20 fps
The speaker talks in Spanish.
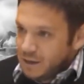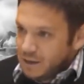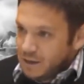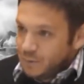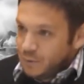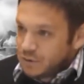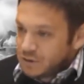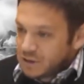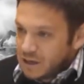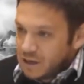
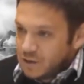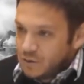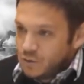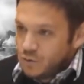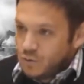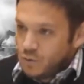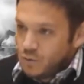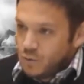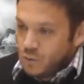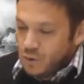
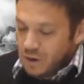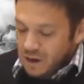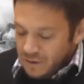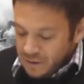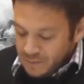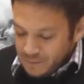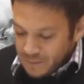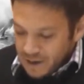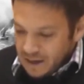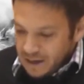demostraron una
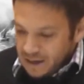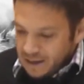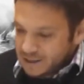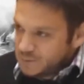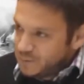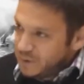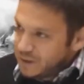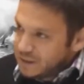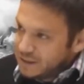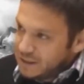vez más la
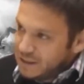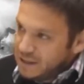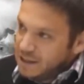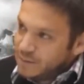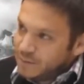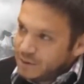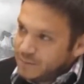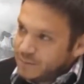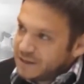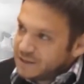expertise y
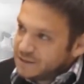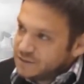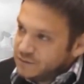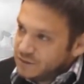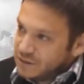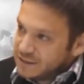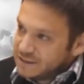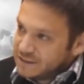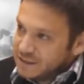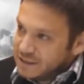la
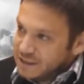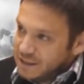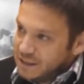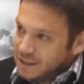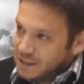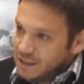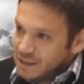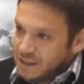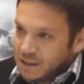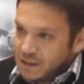preparación que se
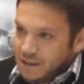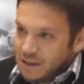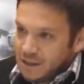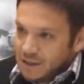tiene